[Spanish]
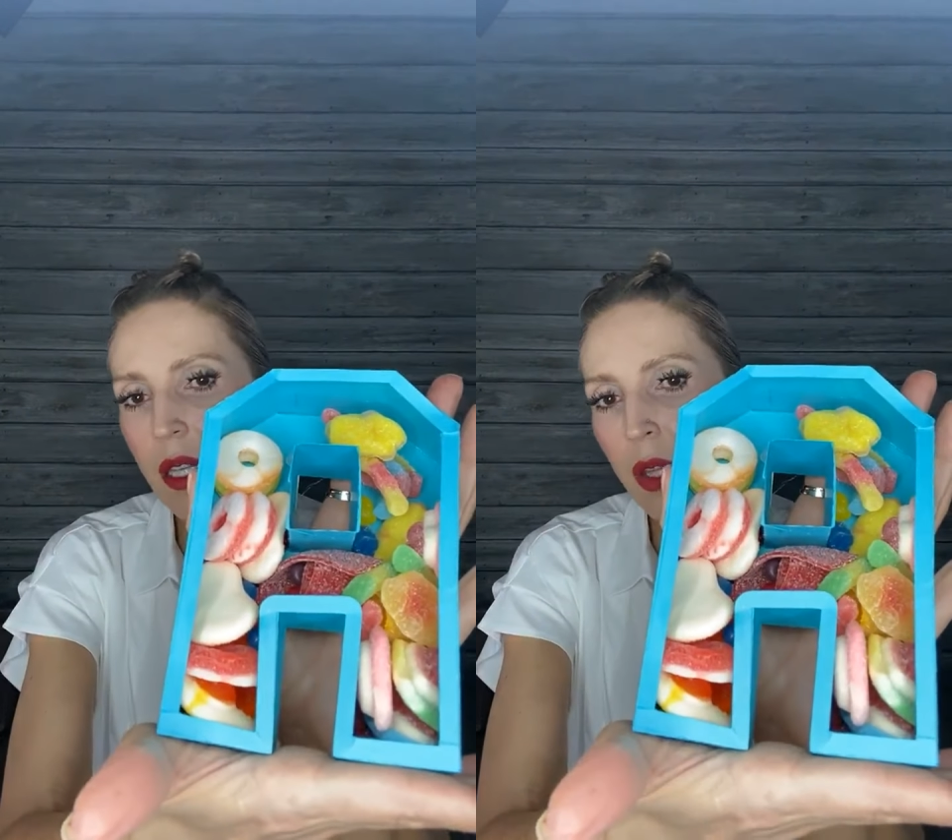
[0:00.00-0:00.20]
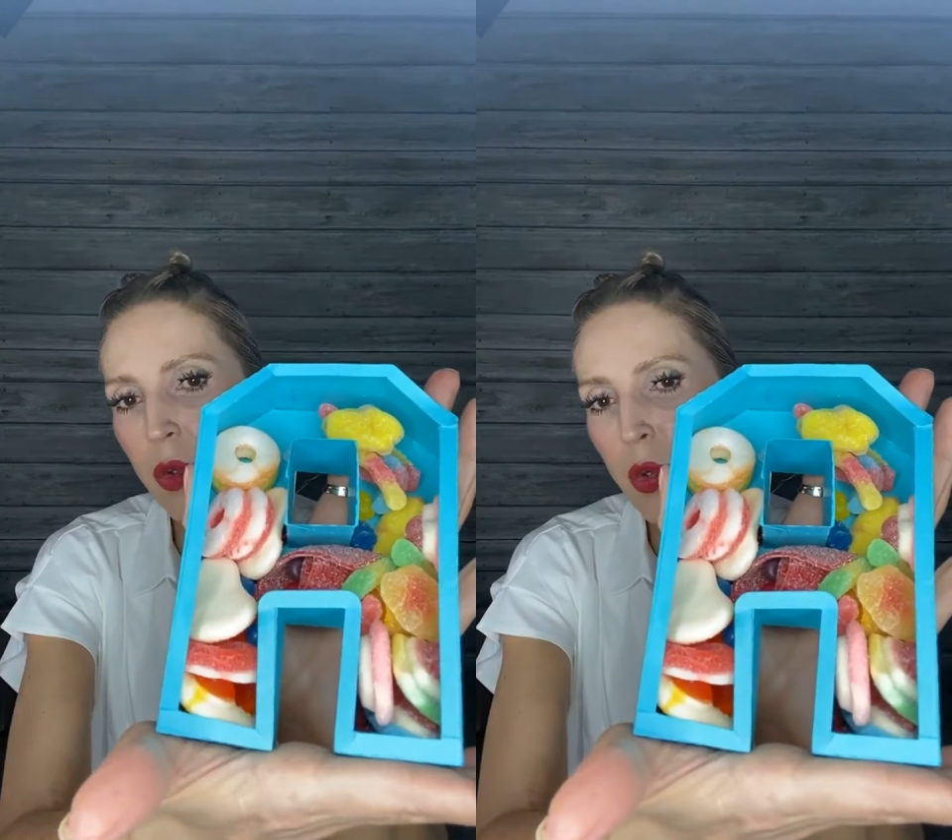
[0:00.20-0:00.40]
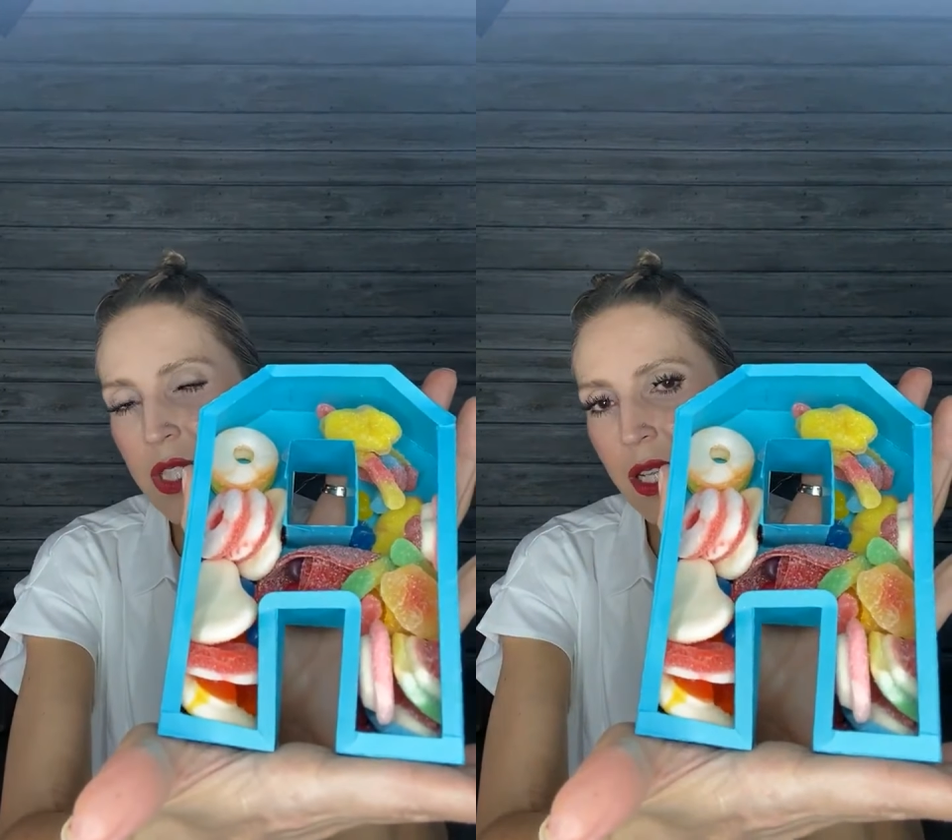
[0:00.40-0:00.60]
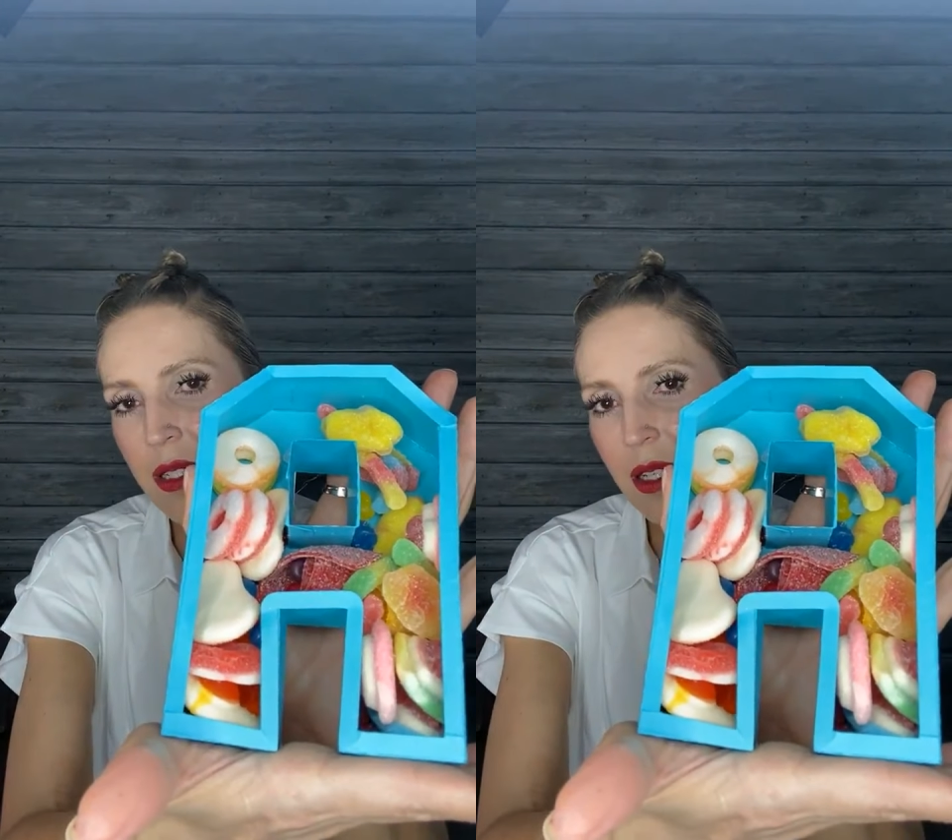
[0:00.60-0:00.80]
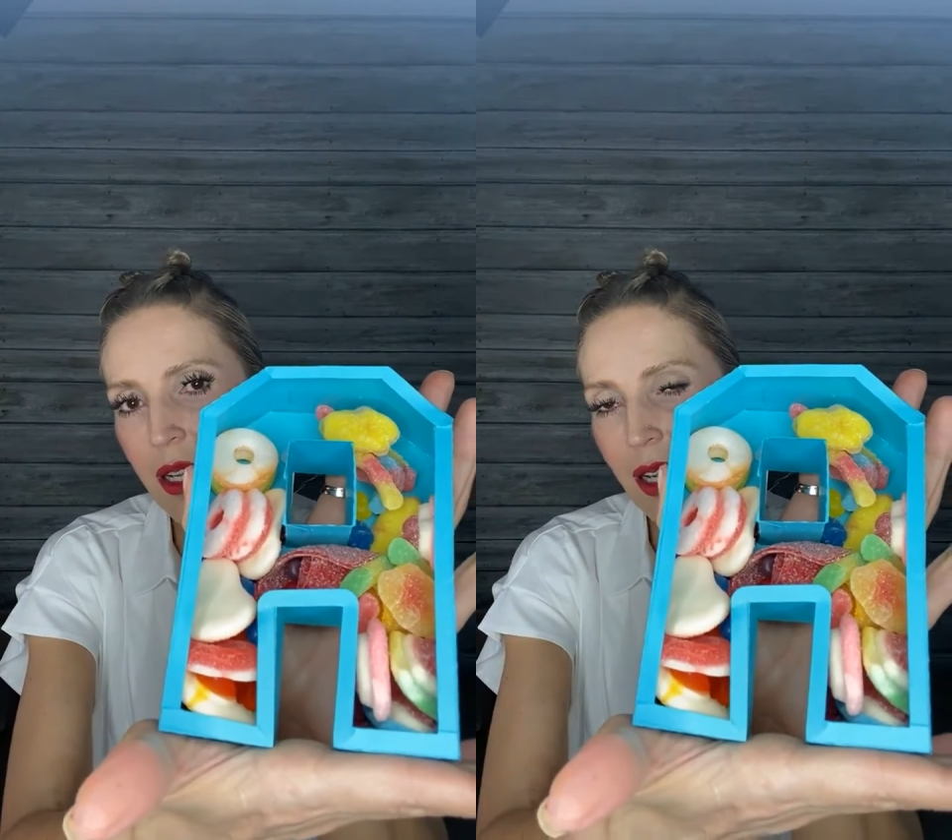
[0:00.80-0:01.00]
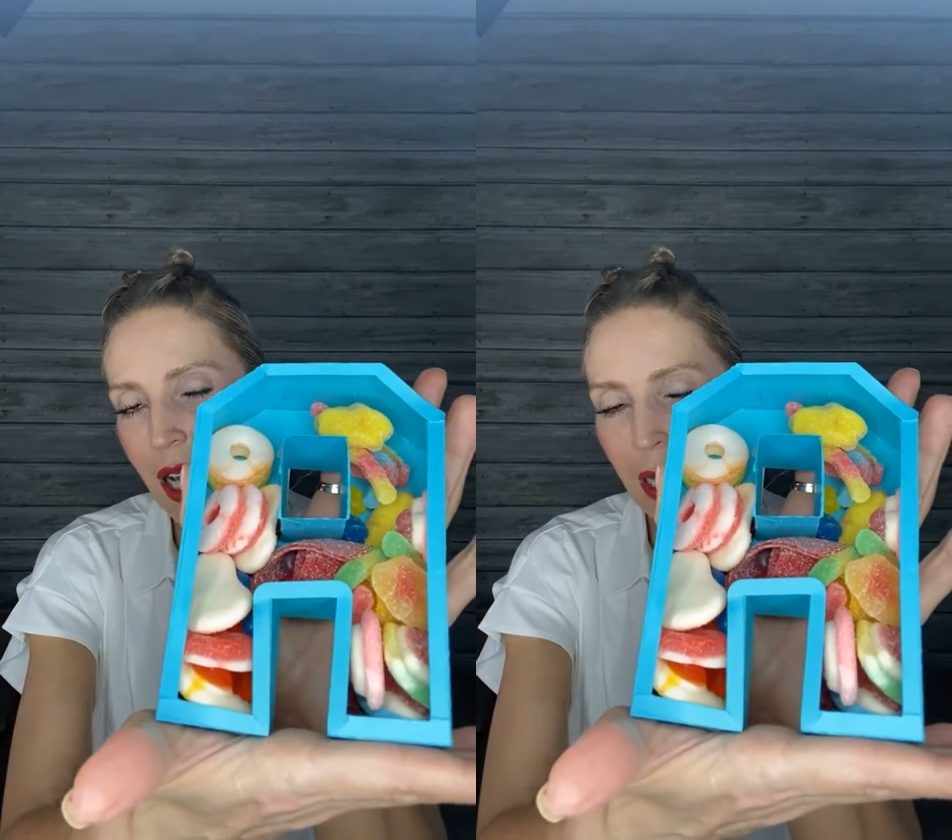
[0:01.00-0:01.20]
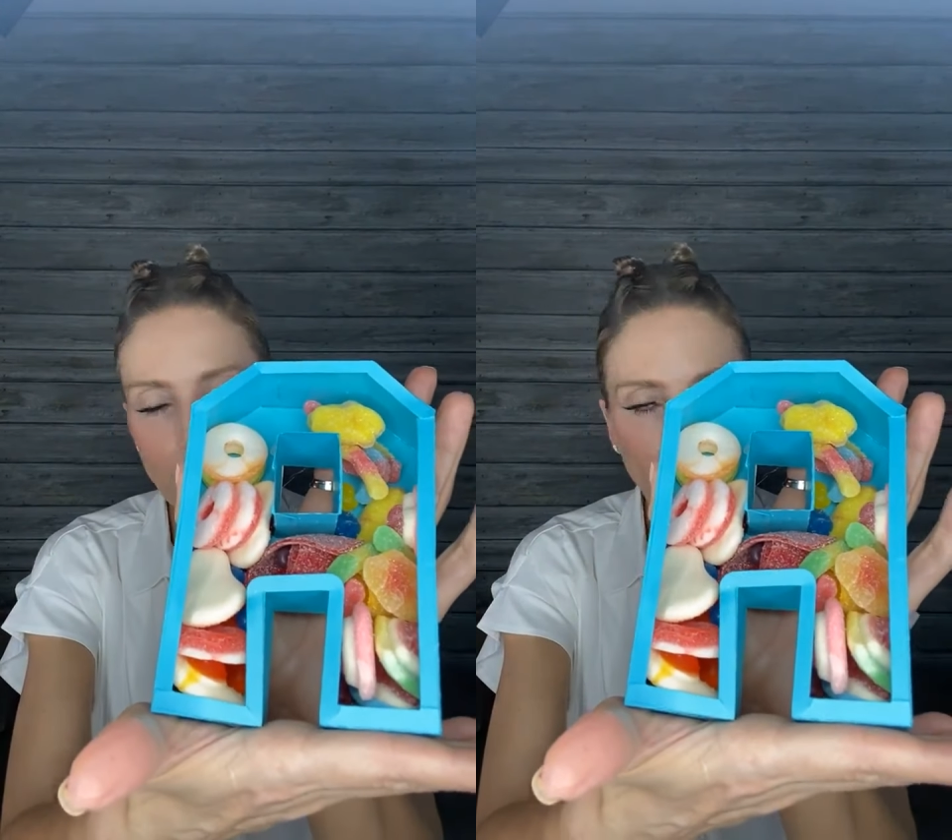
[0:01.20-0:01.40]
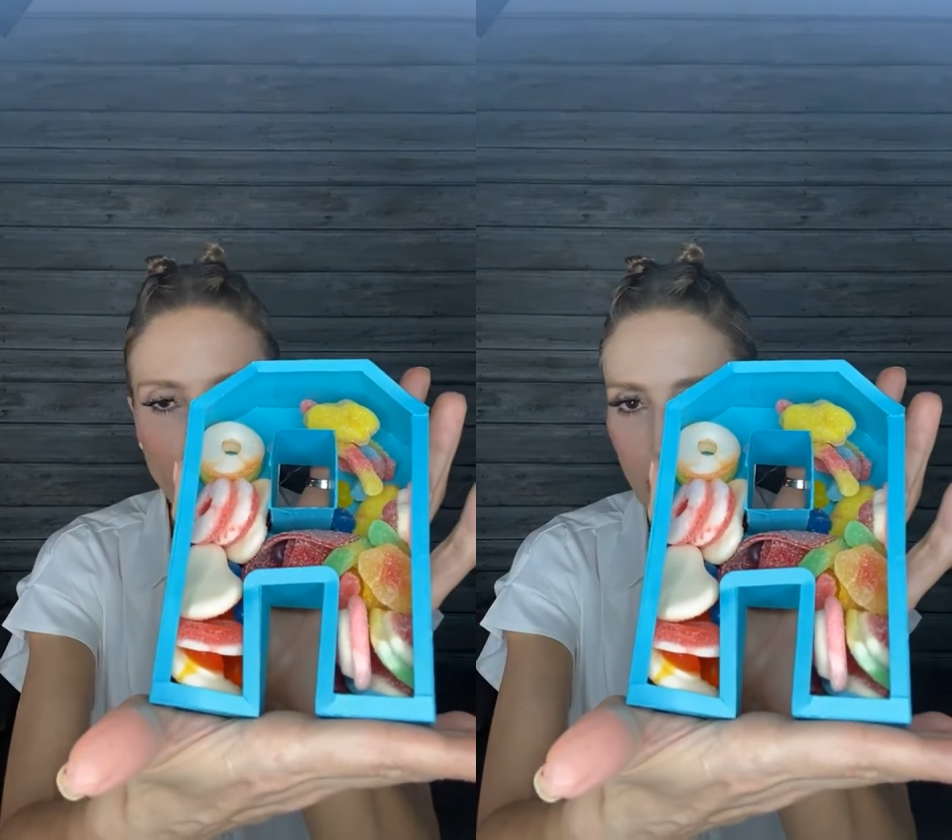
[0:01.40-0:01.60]
y de dulces
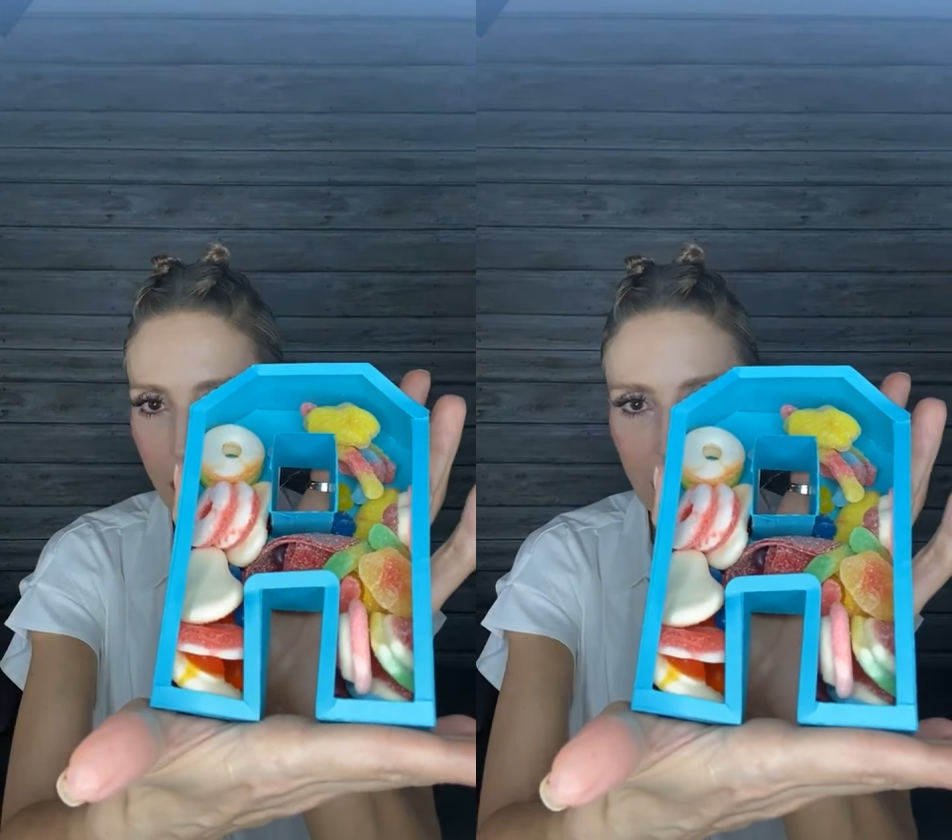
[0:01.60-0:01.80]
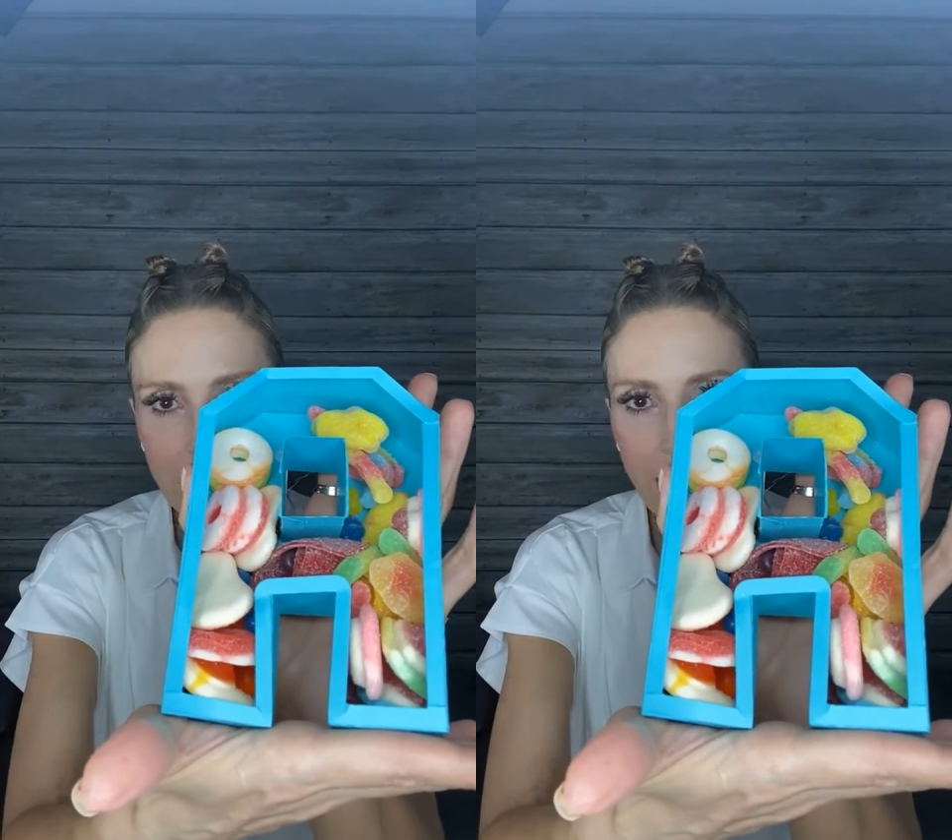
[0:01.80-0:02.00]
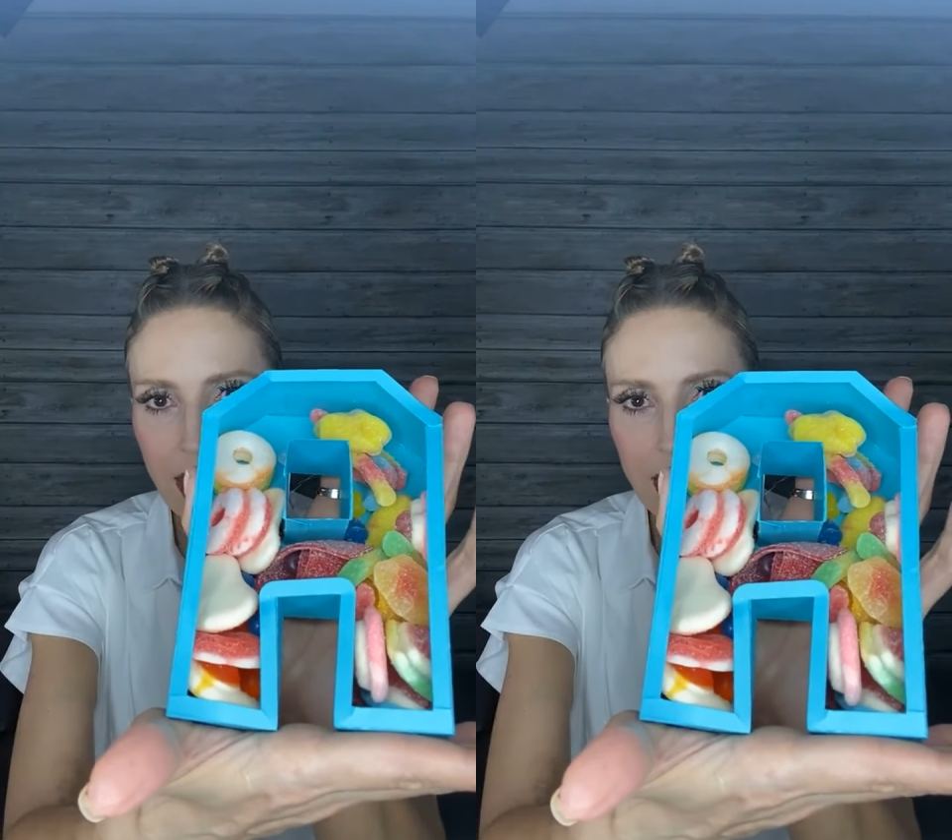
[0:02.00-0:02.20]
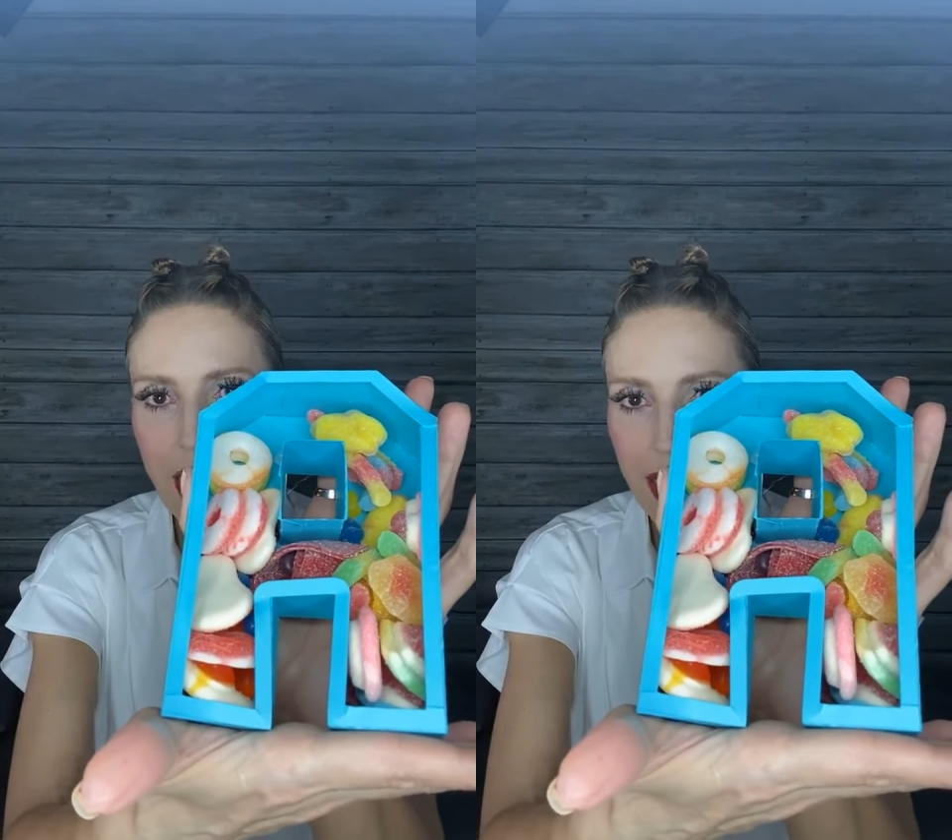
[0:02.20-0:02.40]
absolutamente